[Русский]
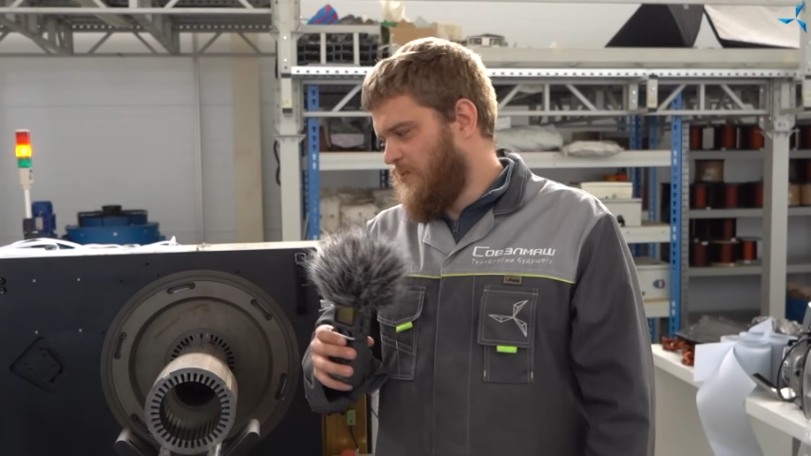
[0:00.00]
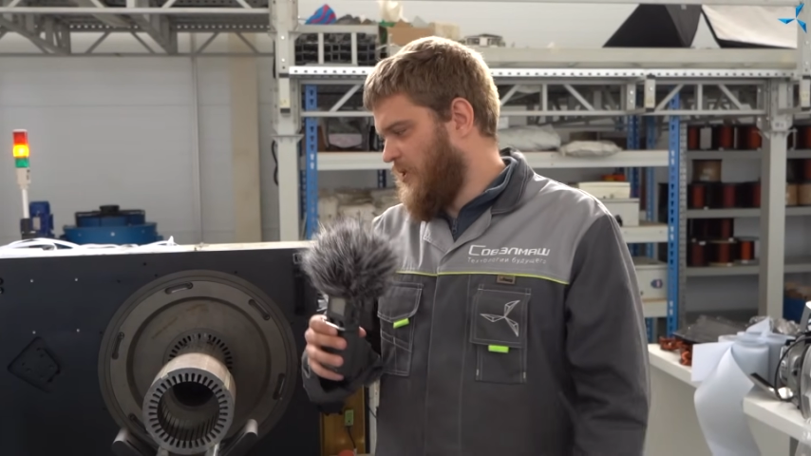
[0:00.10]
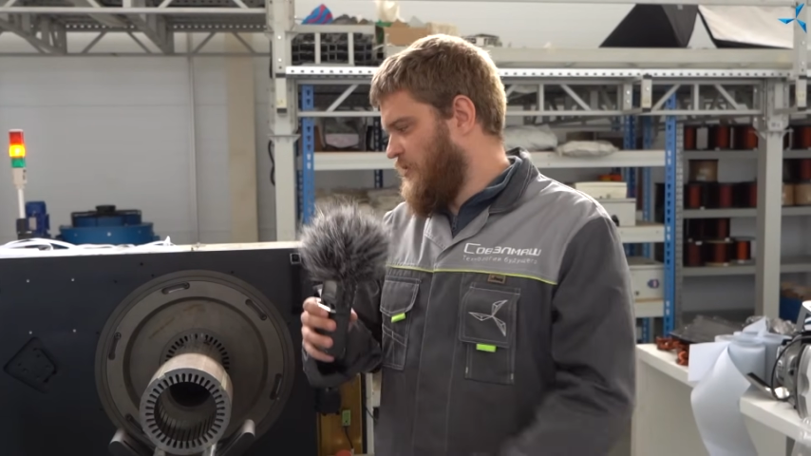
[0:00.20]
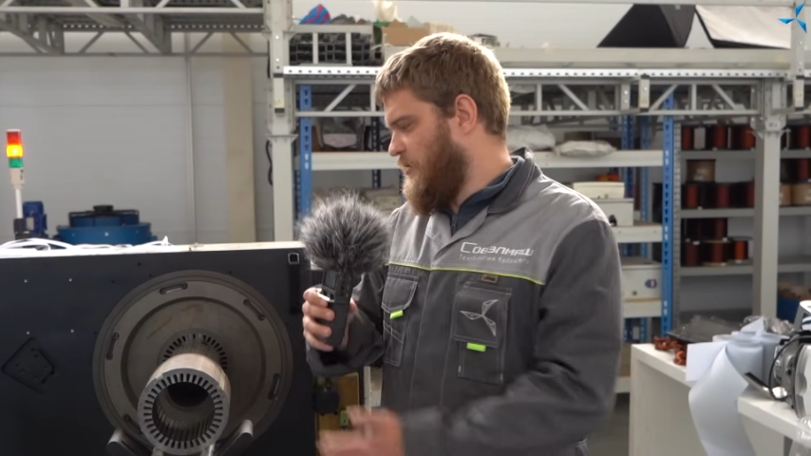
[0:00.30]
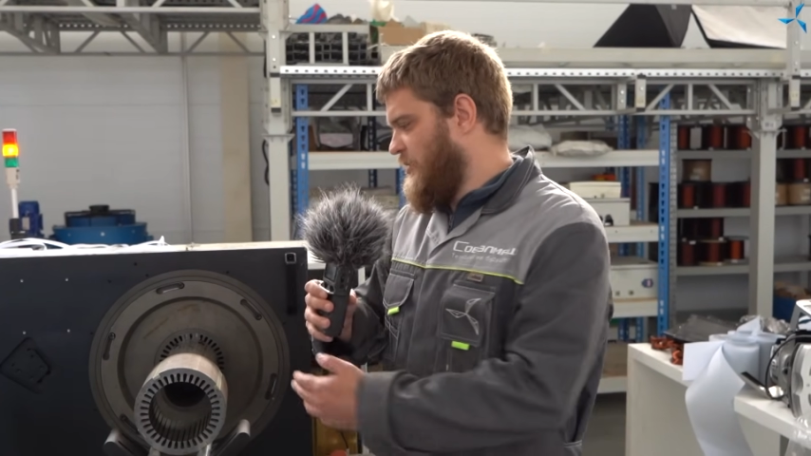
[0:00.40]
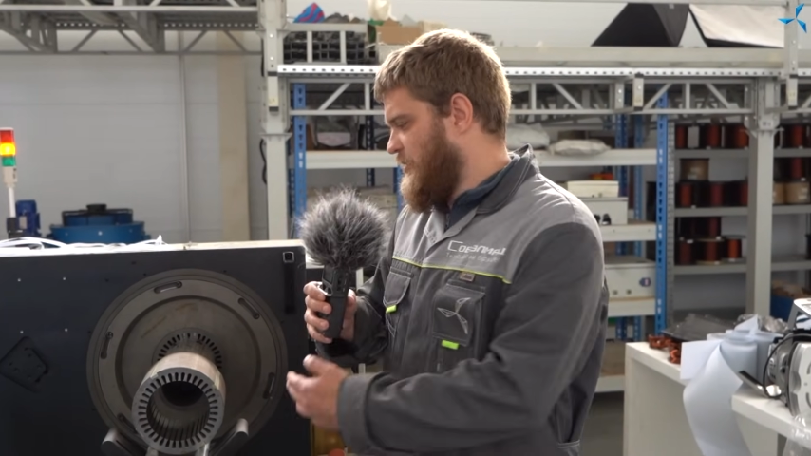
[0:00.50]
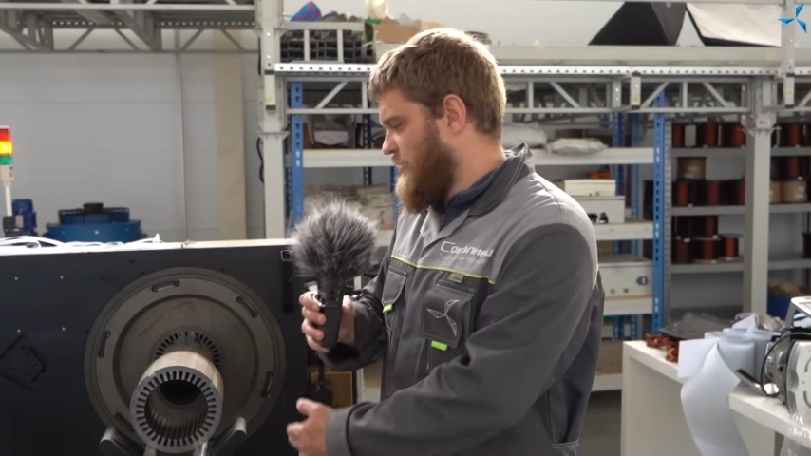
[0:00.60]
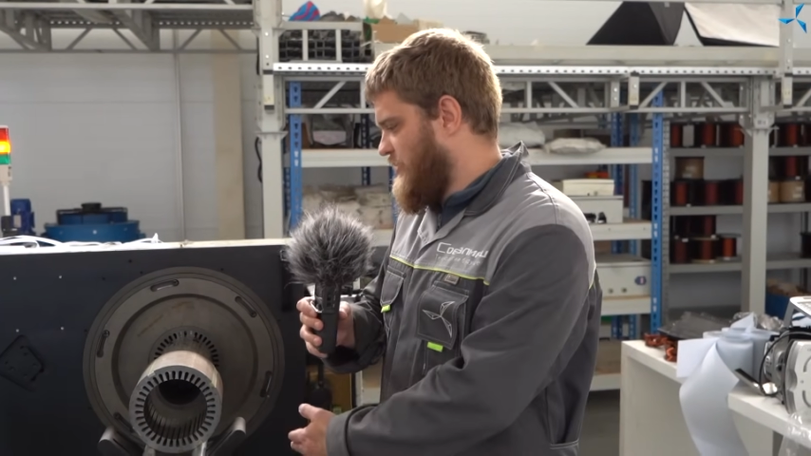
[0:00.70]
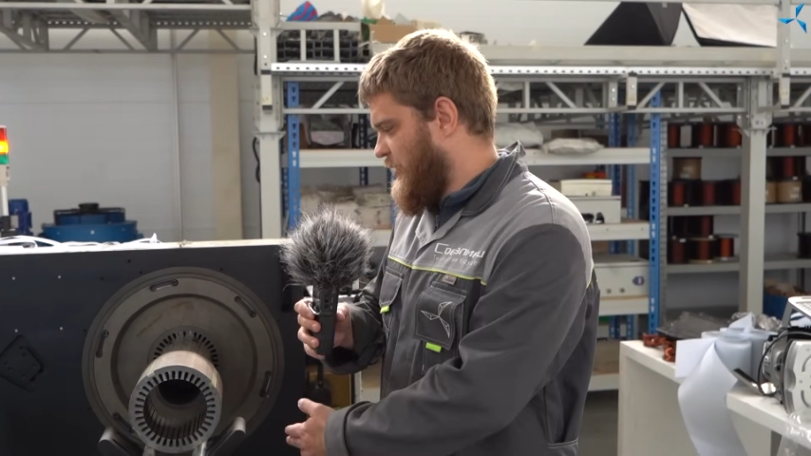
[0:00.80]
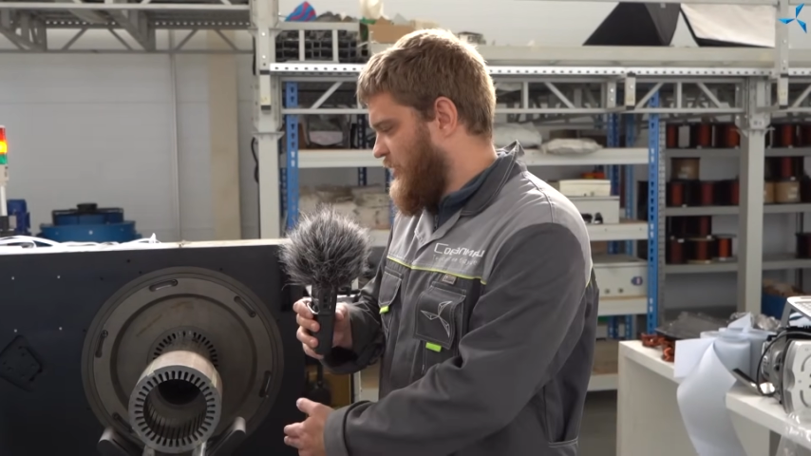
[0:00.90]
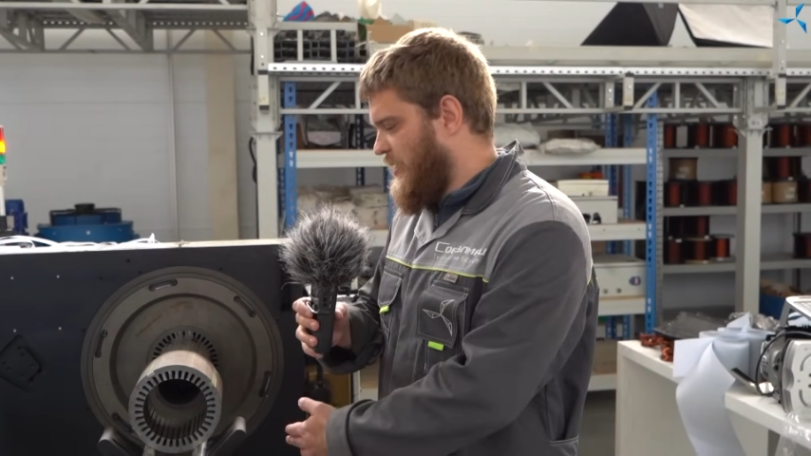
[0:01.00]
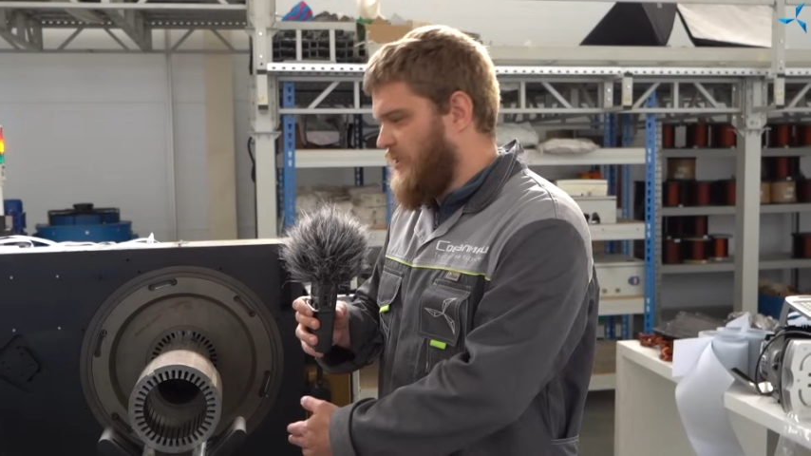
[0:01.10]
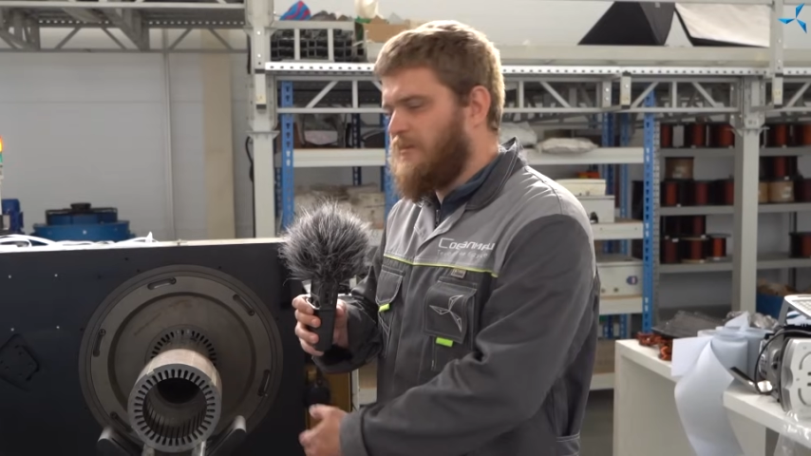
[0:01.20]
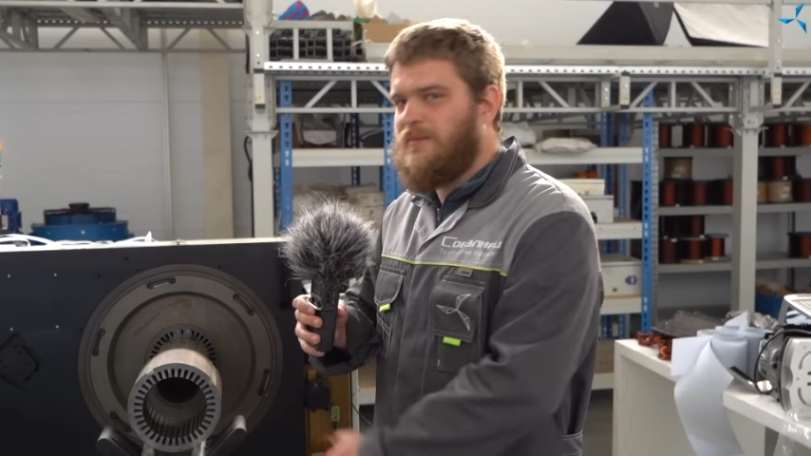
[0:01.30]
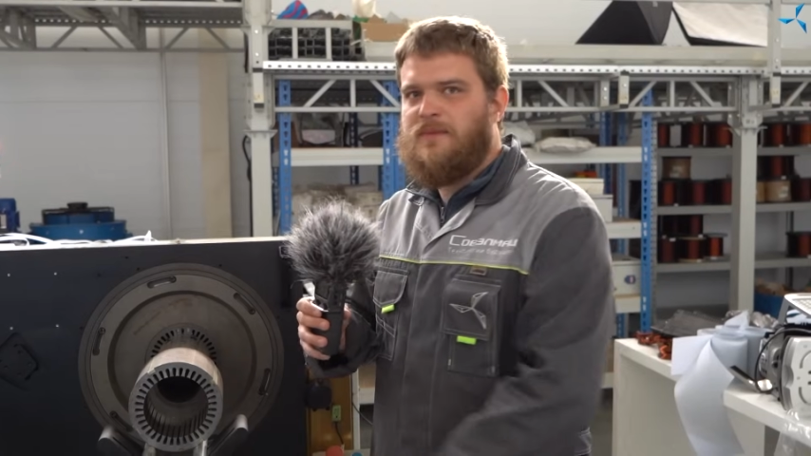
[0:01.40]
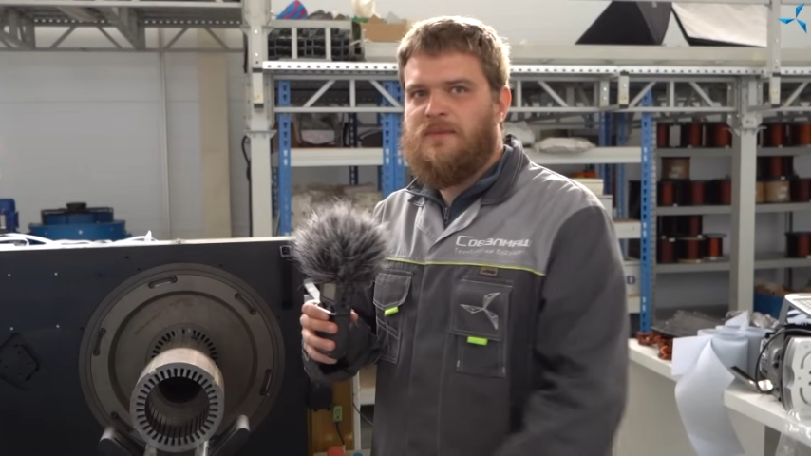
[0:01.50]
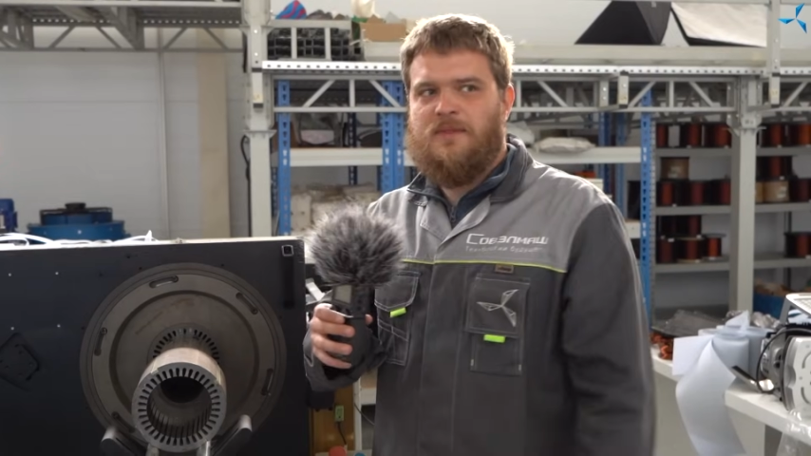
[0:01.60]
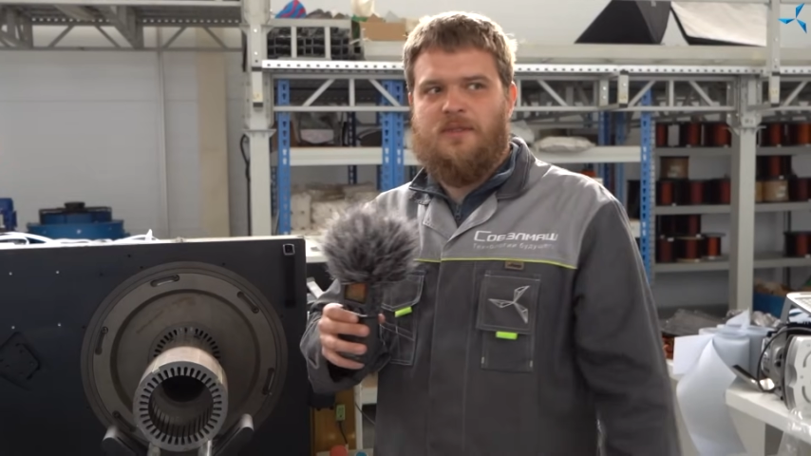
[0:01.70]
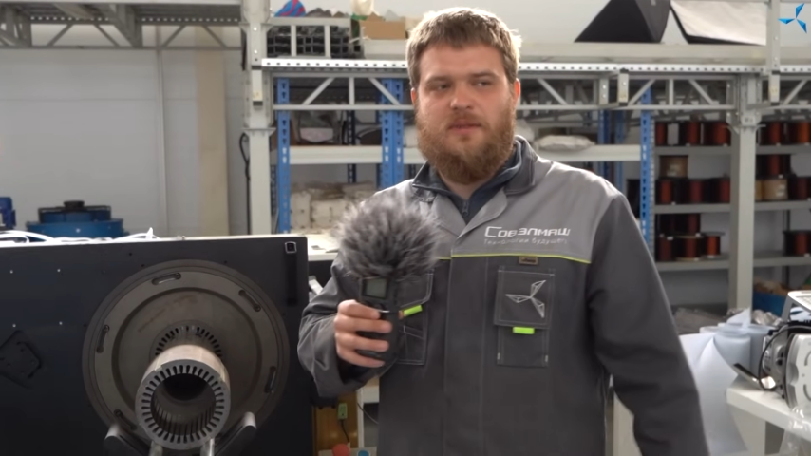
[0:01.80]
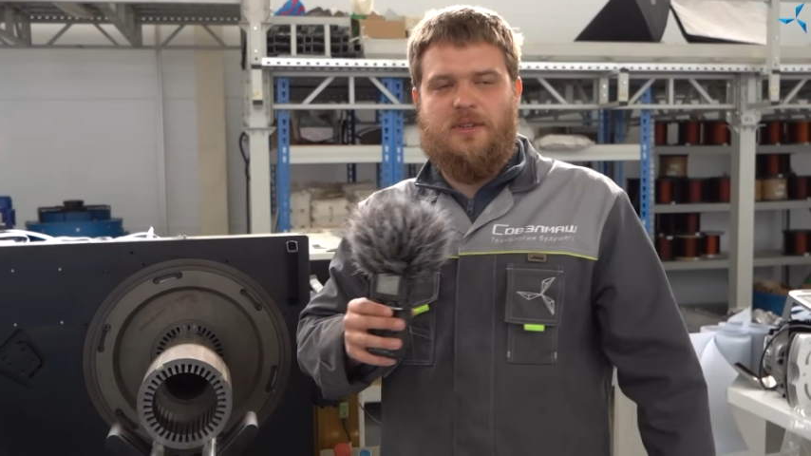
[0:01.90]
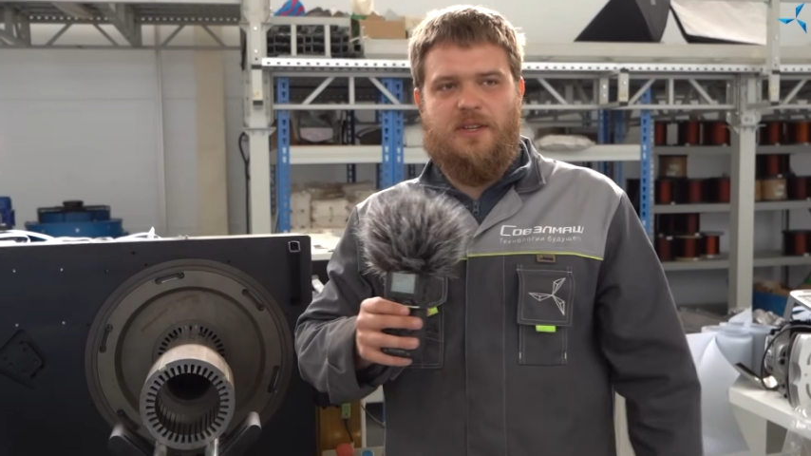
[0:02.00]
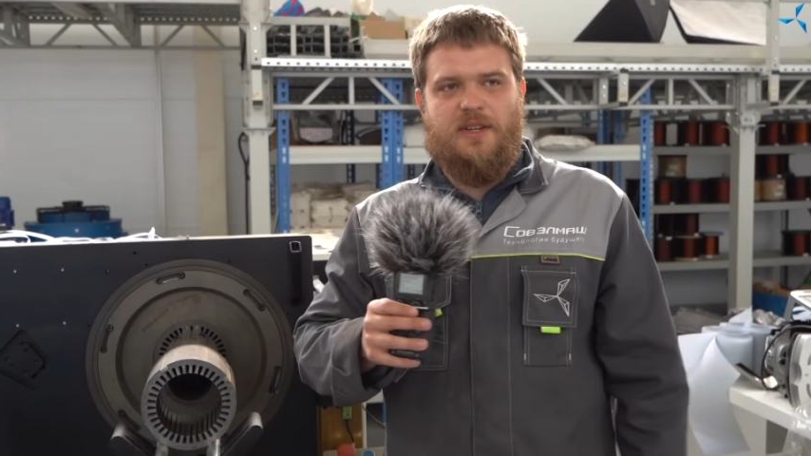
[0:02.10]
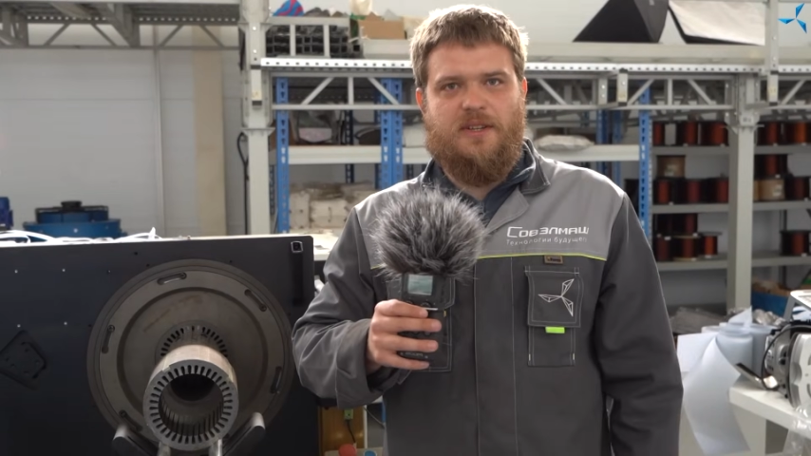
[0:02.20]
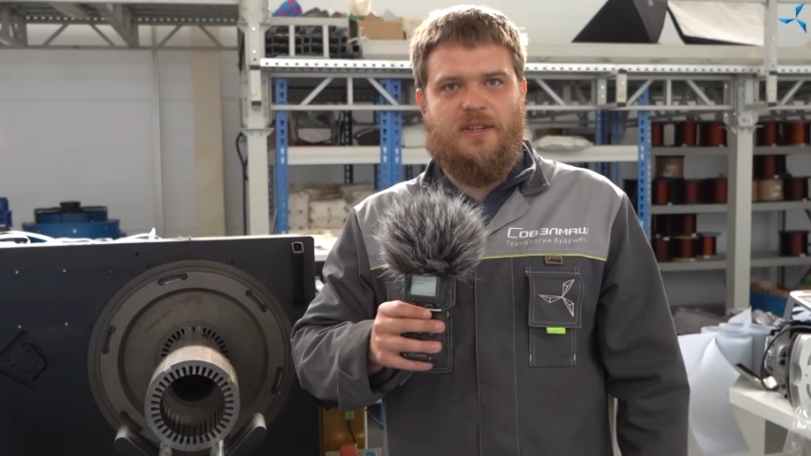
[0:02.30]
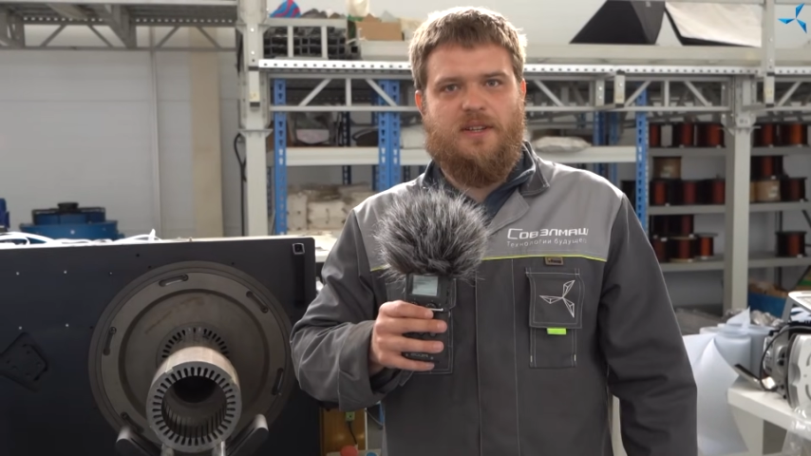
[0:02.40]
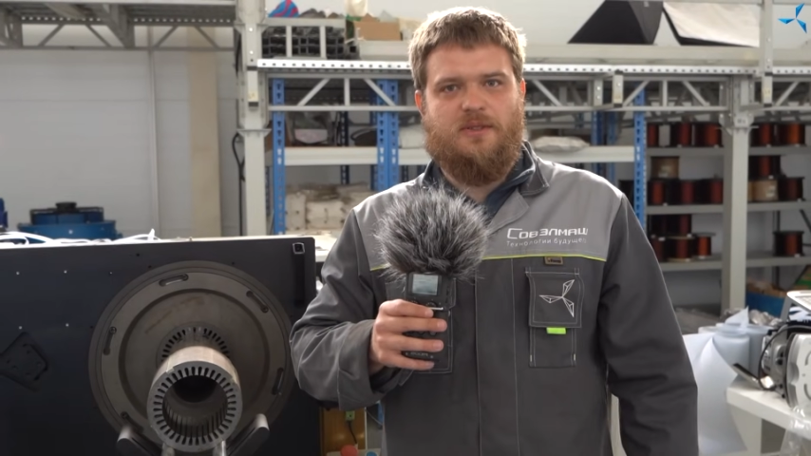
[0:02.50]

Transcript: первого станка в линейке,